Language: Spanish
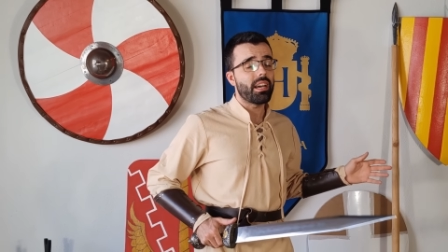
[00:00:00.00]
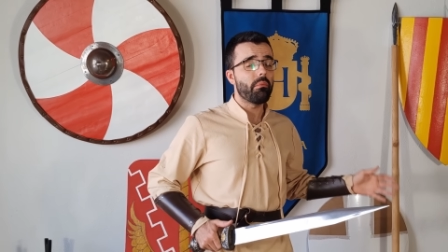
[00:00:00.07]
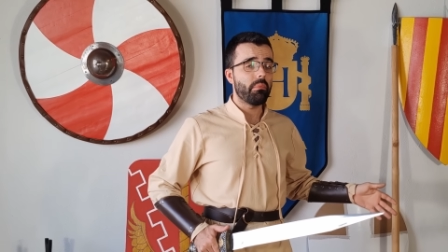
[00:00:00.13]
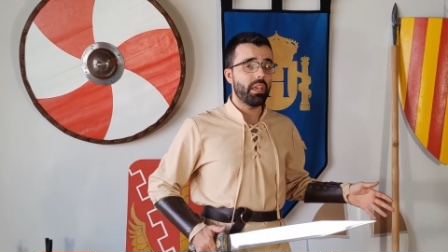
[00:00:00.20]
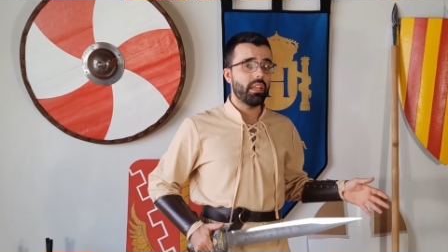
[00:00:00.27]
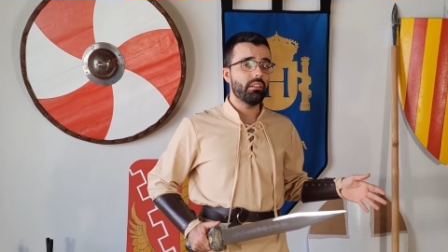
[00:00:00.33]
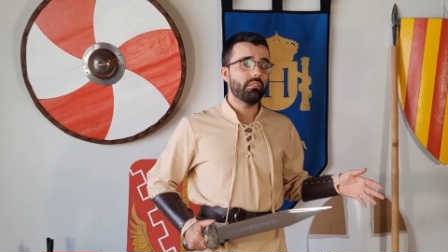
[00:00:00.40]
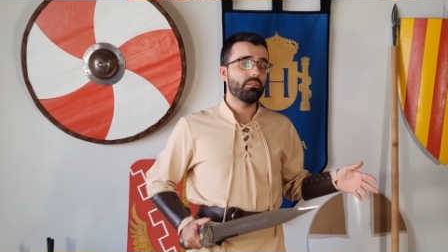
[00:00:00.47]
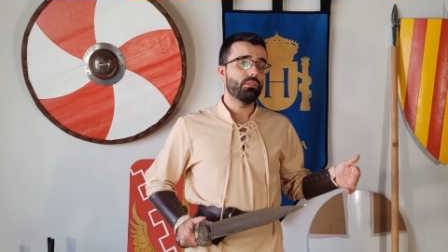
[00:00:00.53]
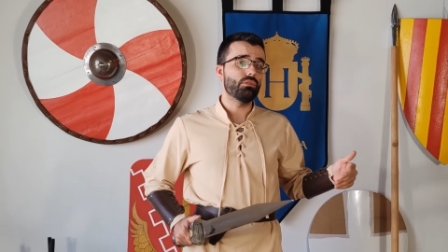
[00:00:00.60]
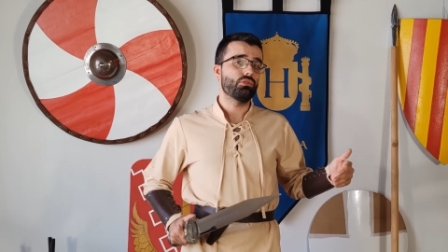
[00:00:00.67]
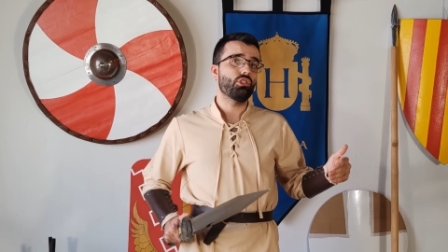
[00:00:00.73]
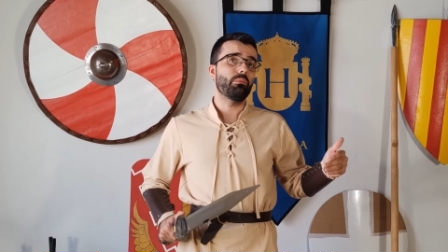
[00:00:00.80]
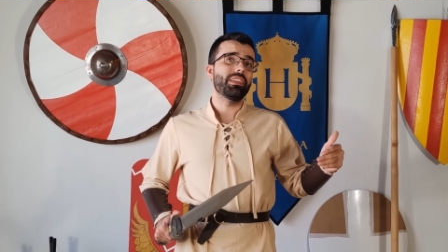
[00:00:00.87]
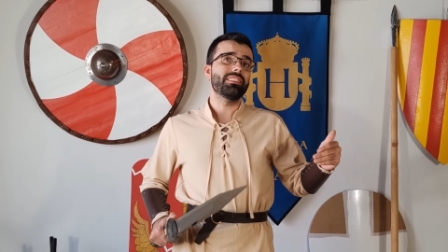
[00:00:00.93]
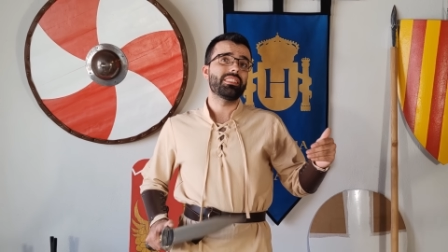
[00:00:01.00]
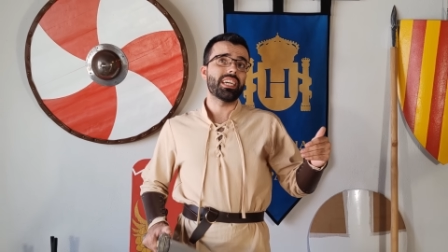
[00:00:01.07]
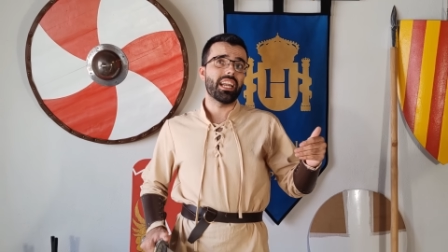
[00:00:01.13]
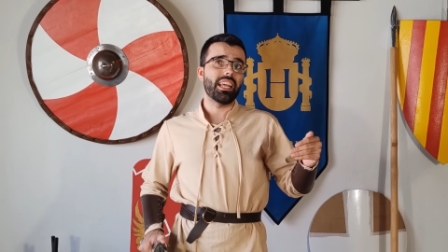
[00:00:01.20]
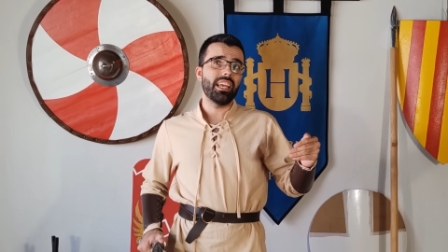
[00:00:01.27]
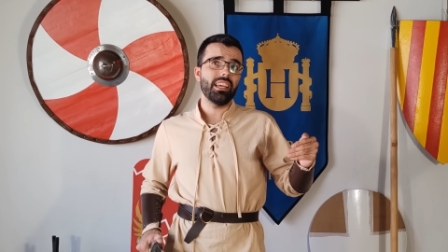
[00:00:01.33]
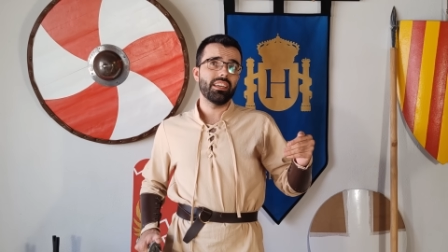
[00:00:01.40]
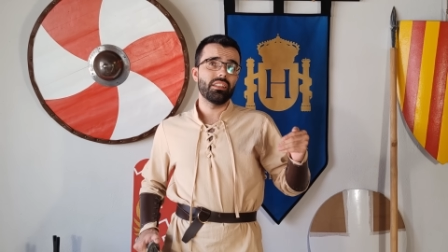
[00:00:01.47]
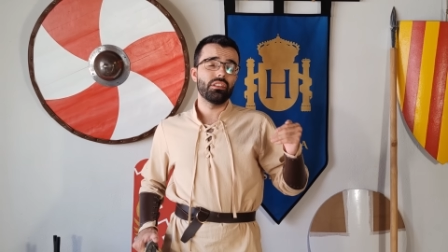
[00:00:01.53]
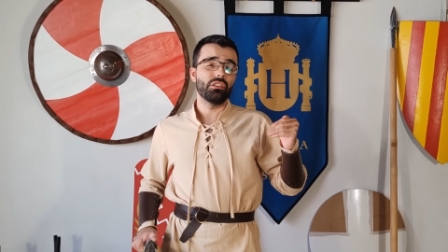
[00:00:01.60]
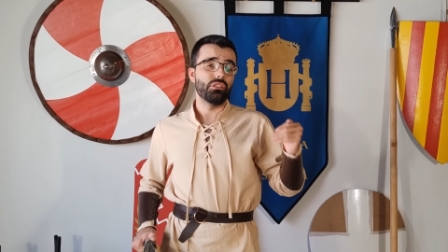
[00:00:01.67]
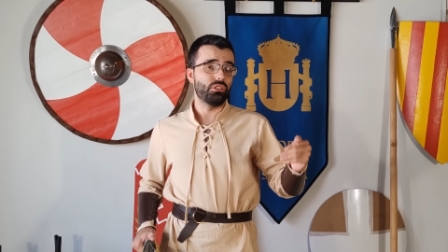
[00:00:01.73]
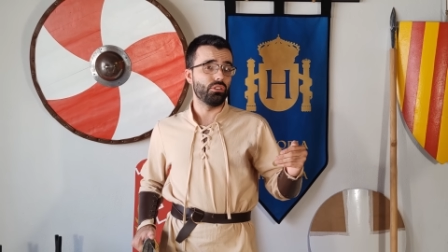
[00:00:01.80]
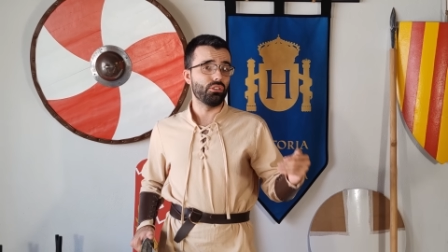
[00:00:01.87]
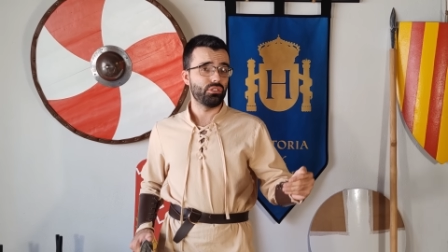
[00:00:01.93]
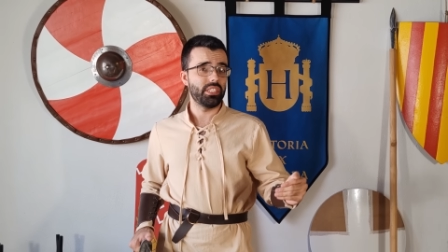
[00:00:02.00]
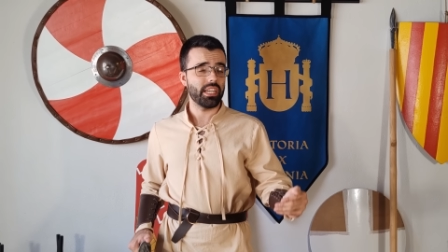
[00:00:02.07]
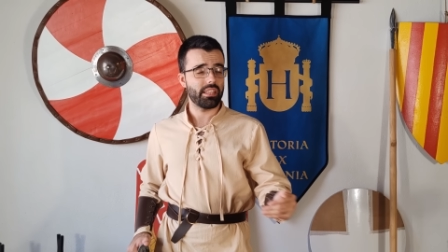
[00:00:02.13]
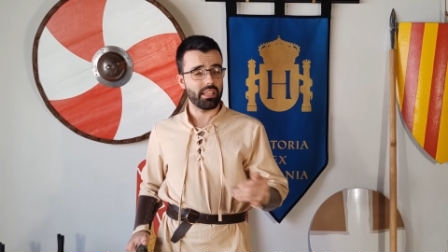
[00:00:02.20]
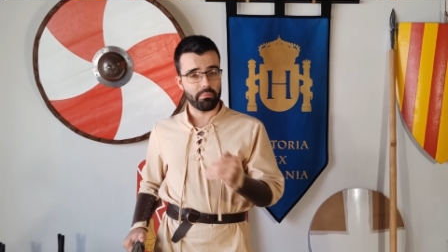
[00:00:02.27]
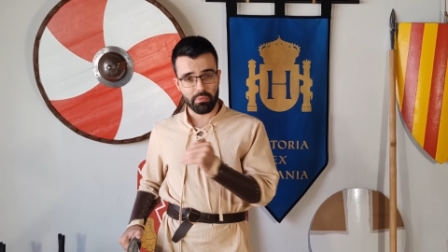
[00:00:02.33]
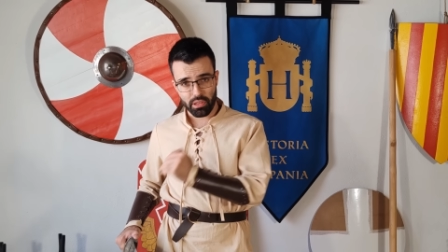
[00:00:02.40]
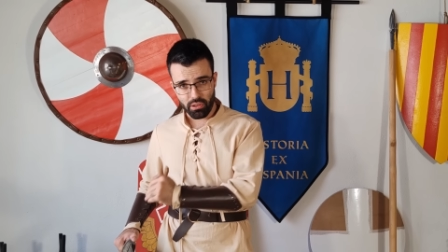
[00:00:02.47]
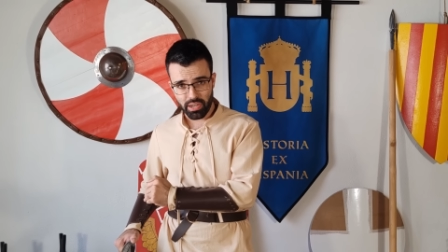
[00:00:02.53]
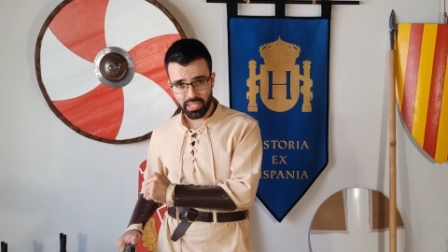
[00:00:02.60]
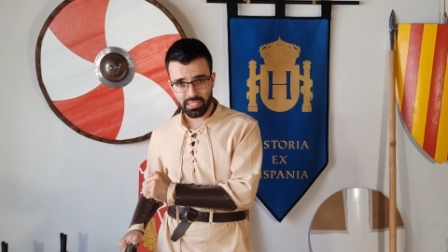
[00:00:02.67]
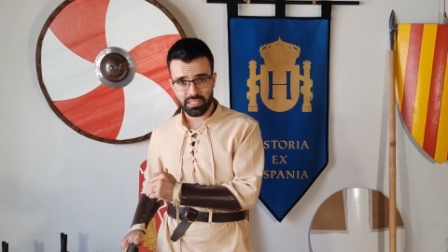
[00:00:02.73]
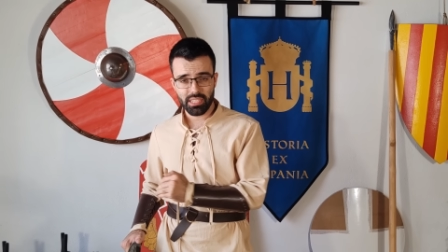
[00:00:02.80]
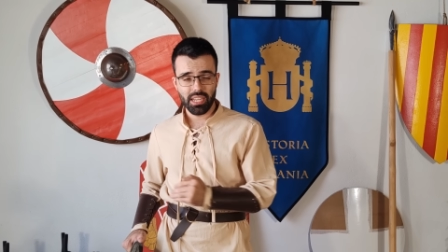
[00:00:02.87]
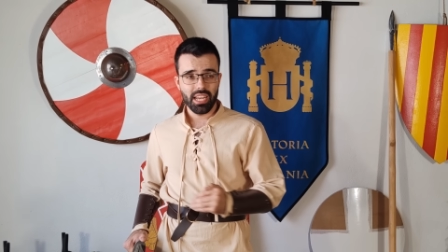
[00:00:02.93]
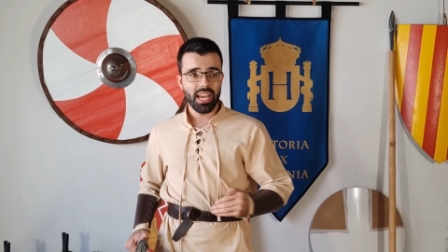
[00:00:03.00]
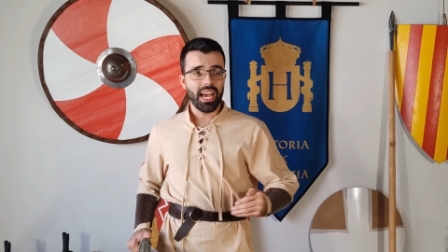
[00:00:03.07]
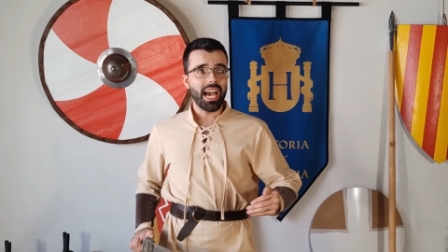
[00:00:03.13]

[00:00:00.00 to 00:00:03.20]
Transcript: también os comentaré dos excepciones